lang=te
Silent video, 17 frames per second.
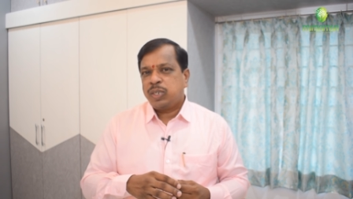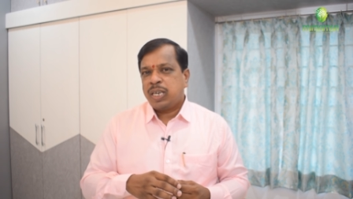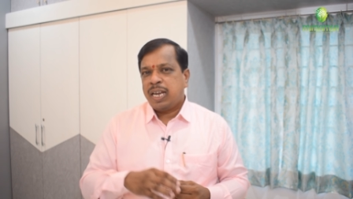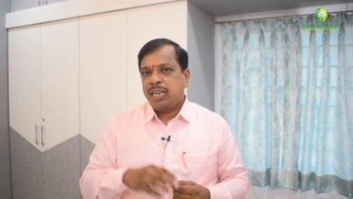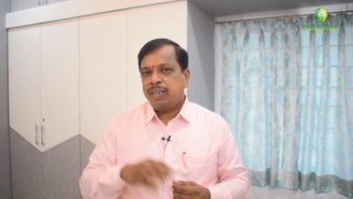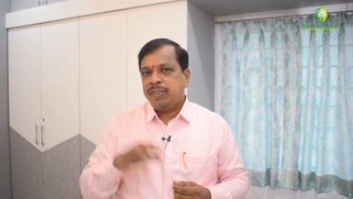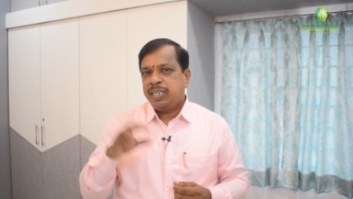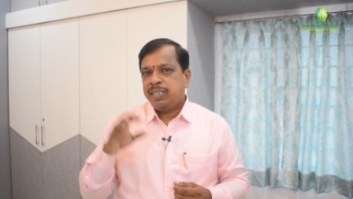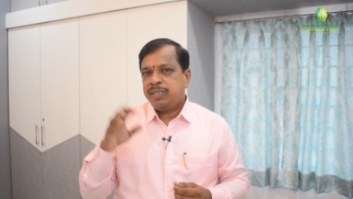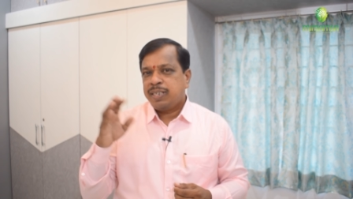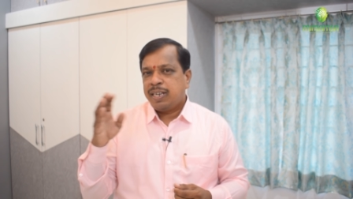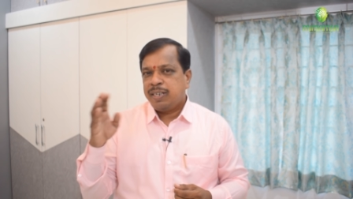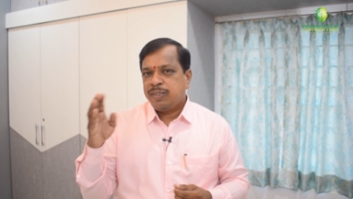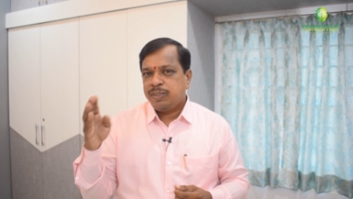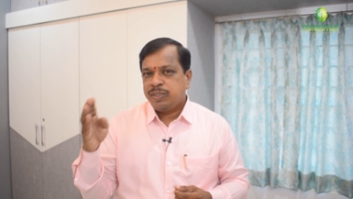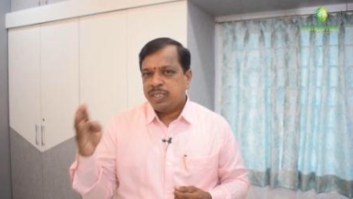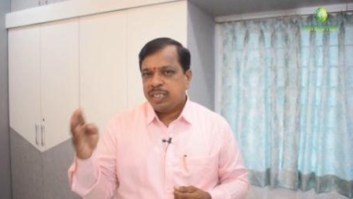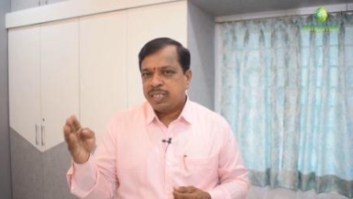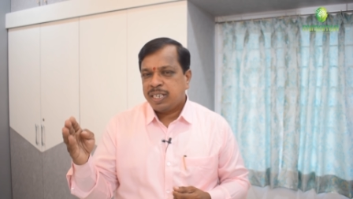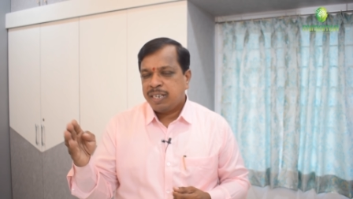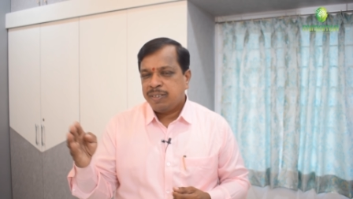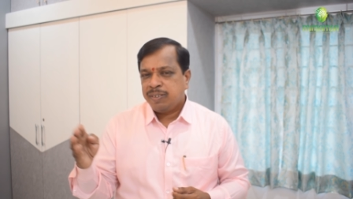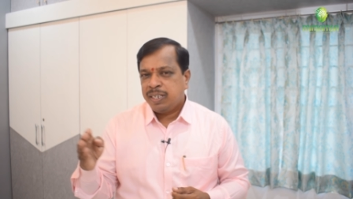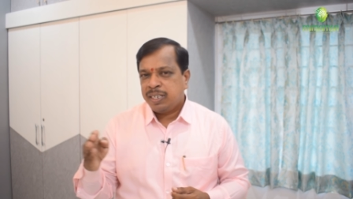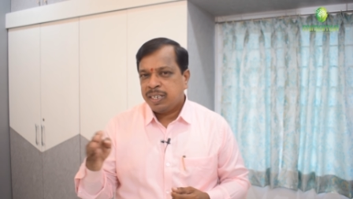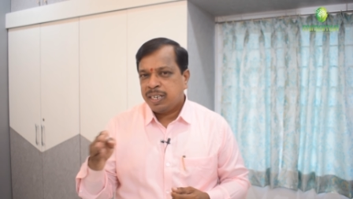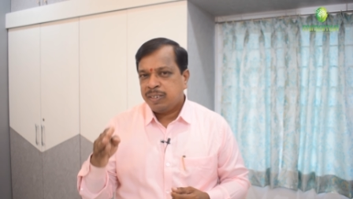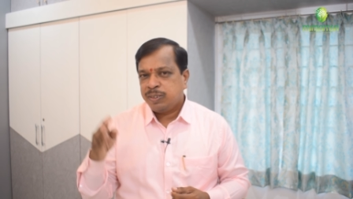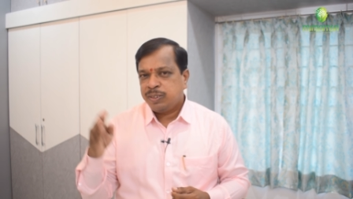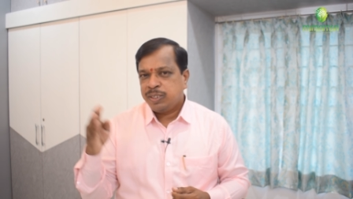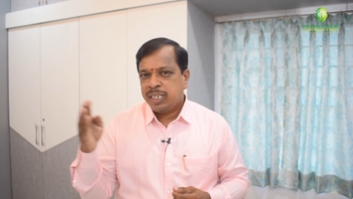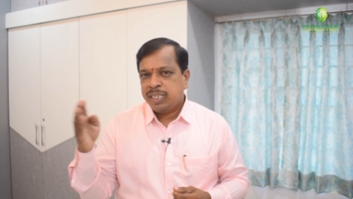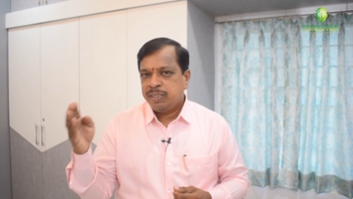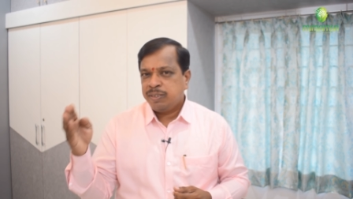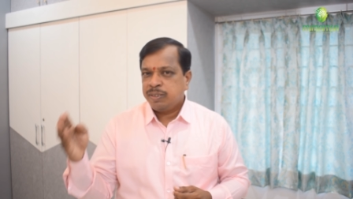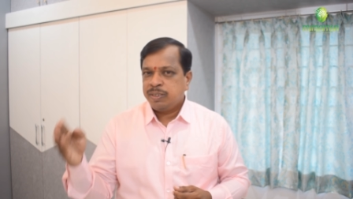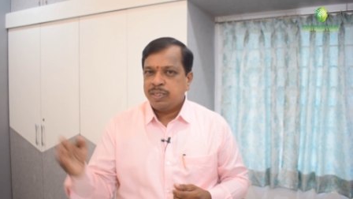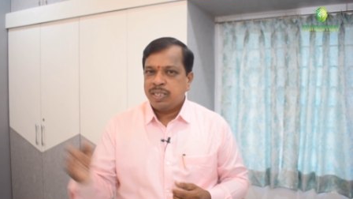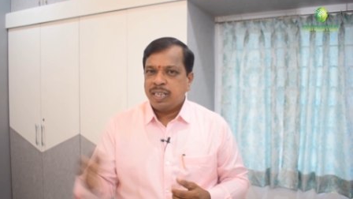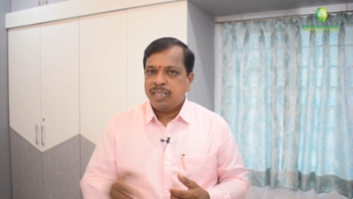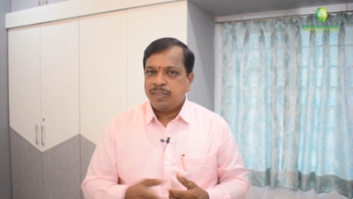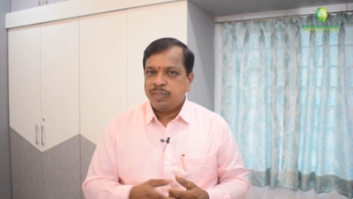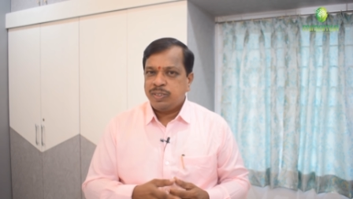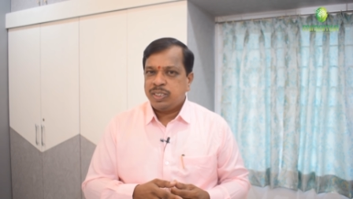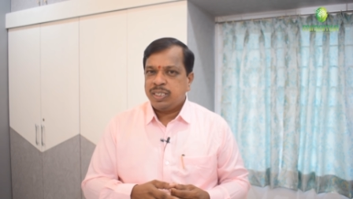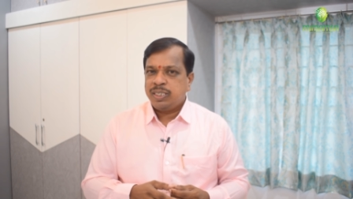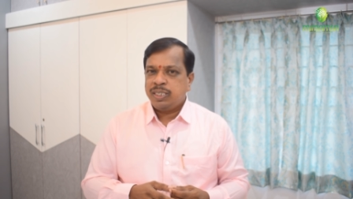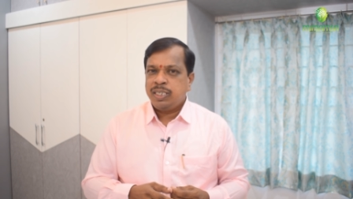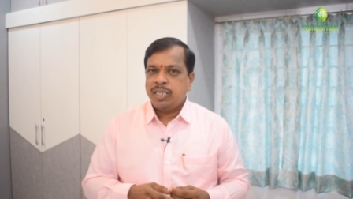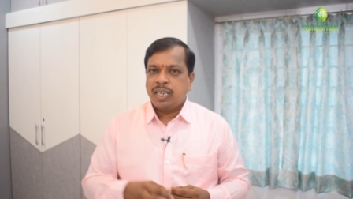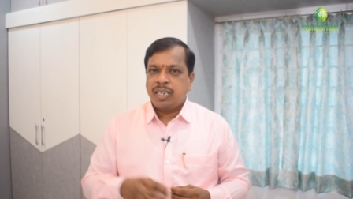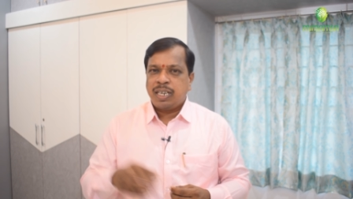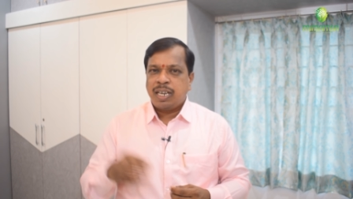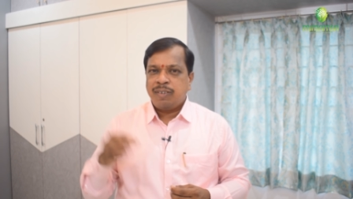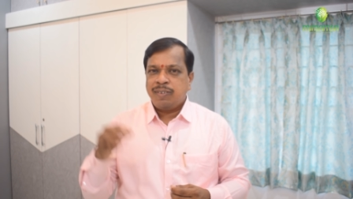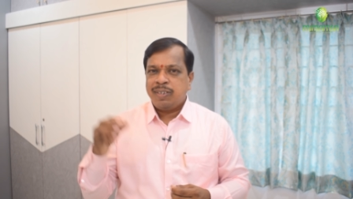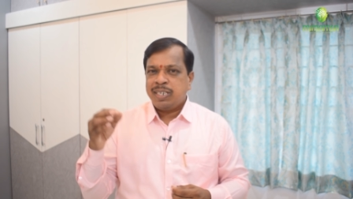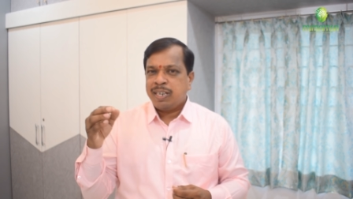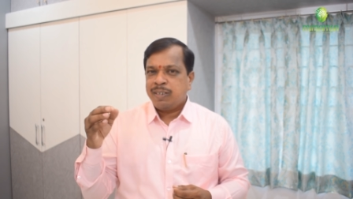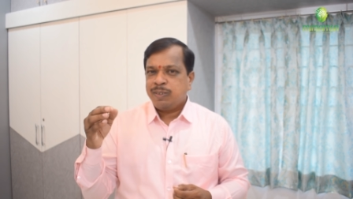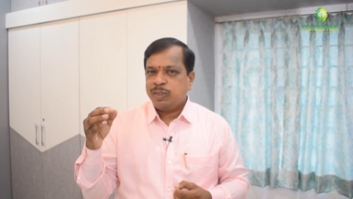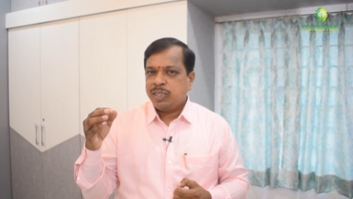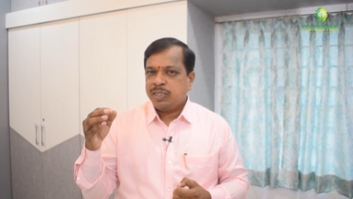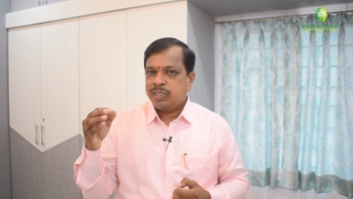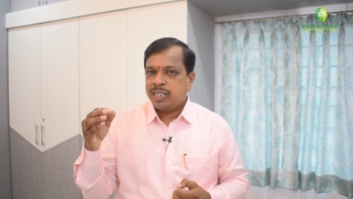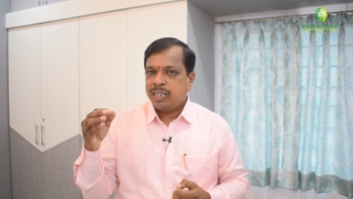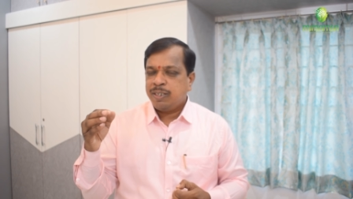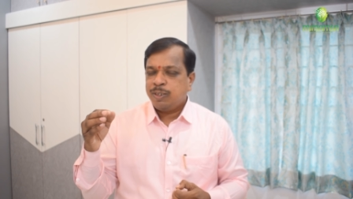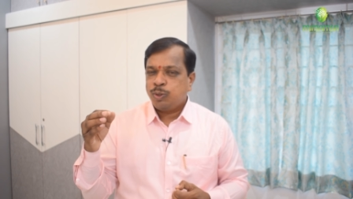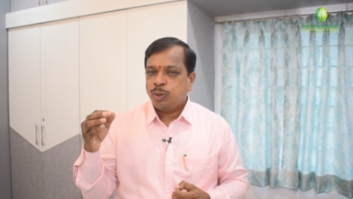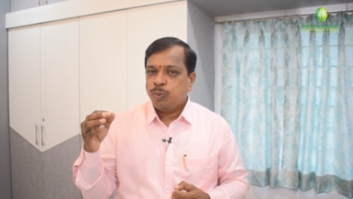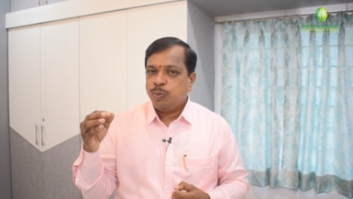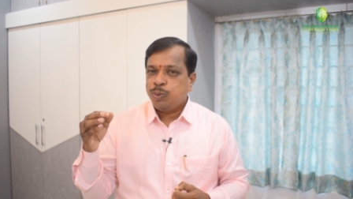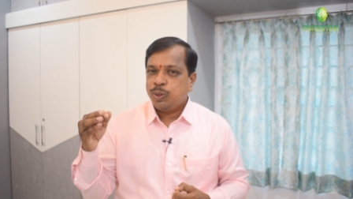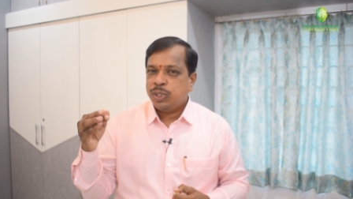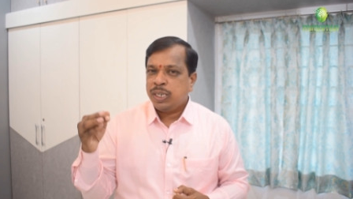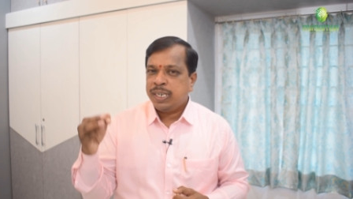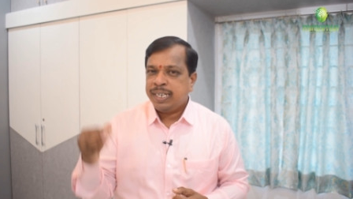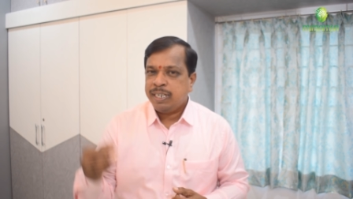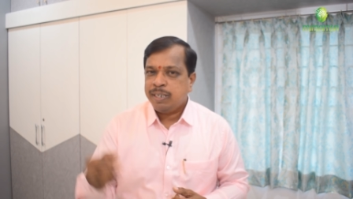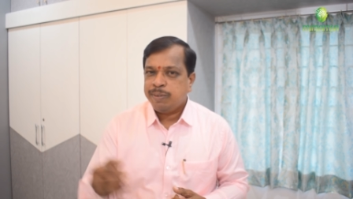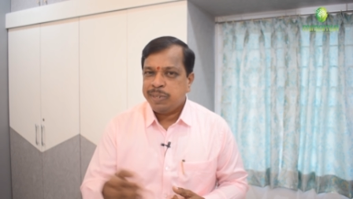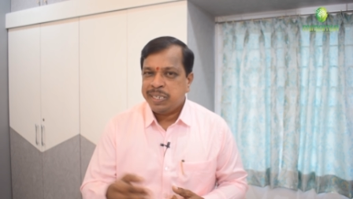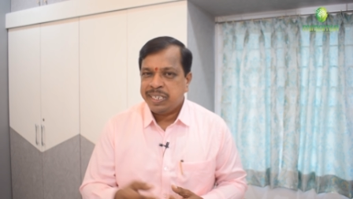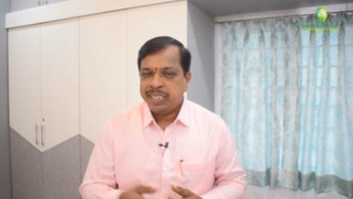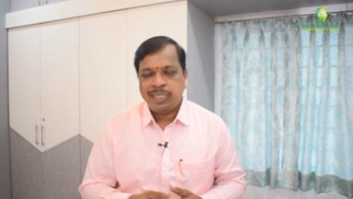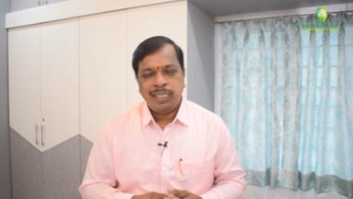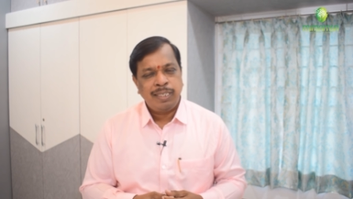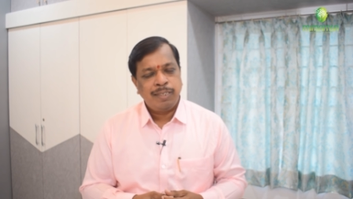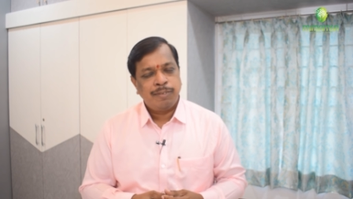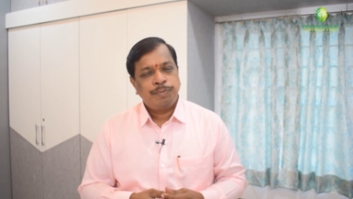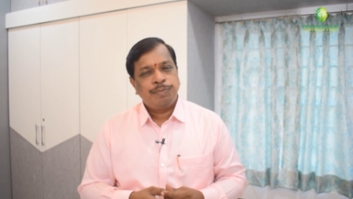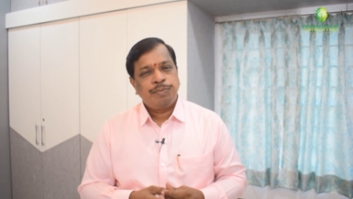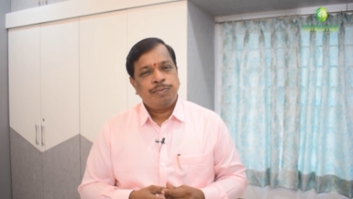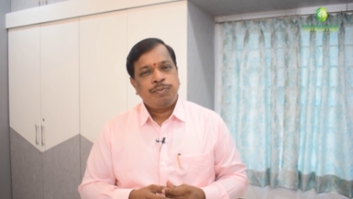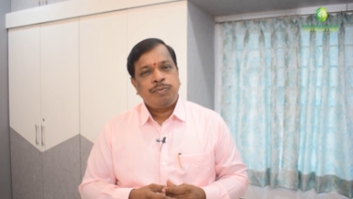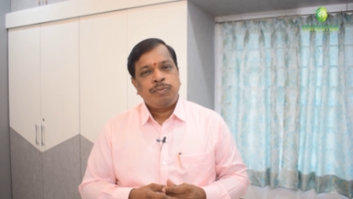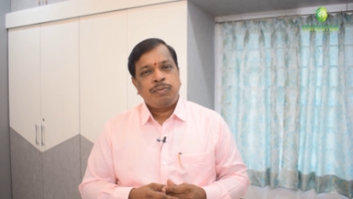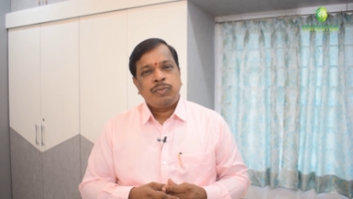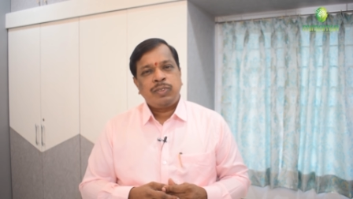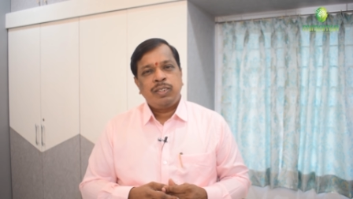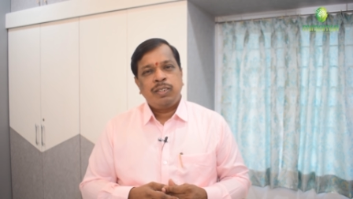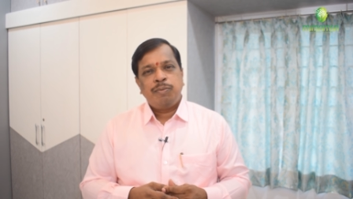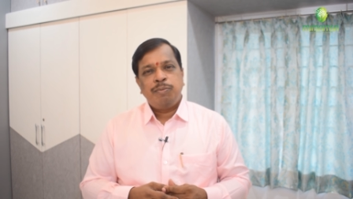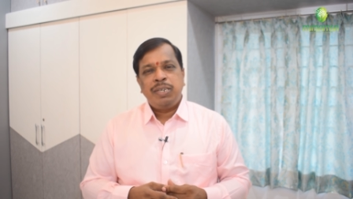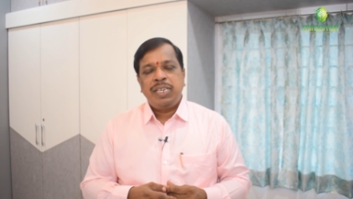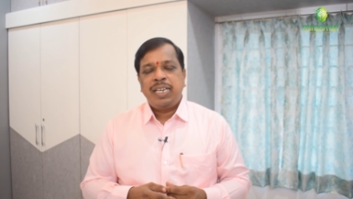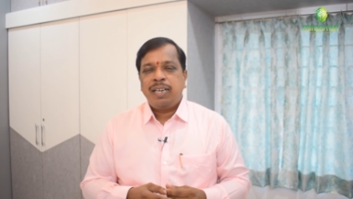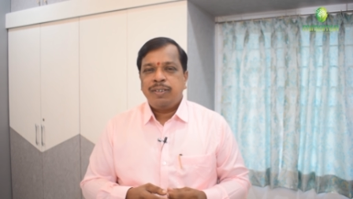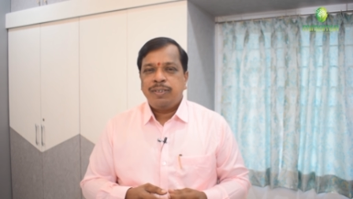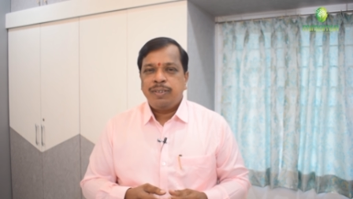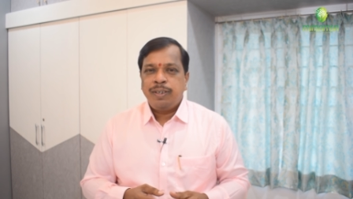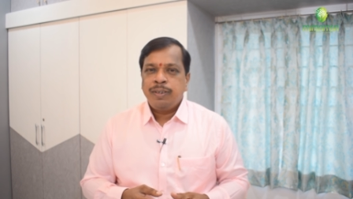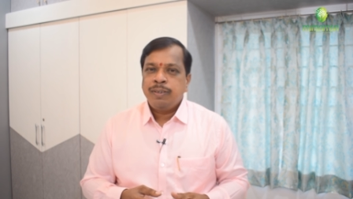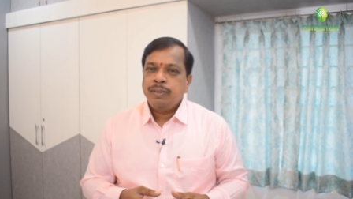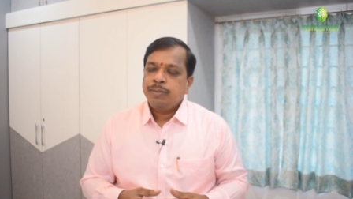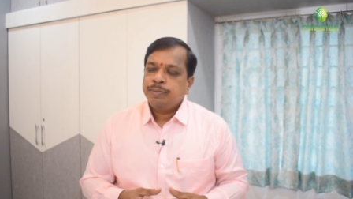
నాలుగు వేలు శాలరీ వచ్చేది నాలుగు వేలు నాలుగు వందలు ఎంతనో శాలరీ వచ్చేది ఆ నాలుగు వేలు నాలుగు వందల శాలరీలో తొమ్మిది వందలు రెంట్ పెట్టేది మిర్యాలగూడలో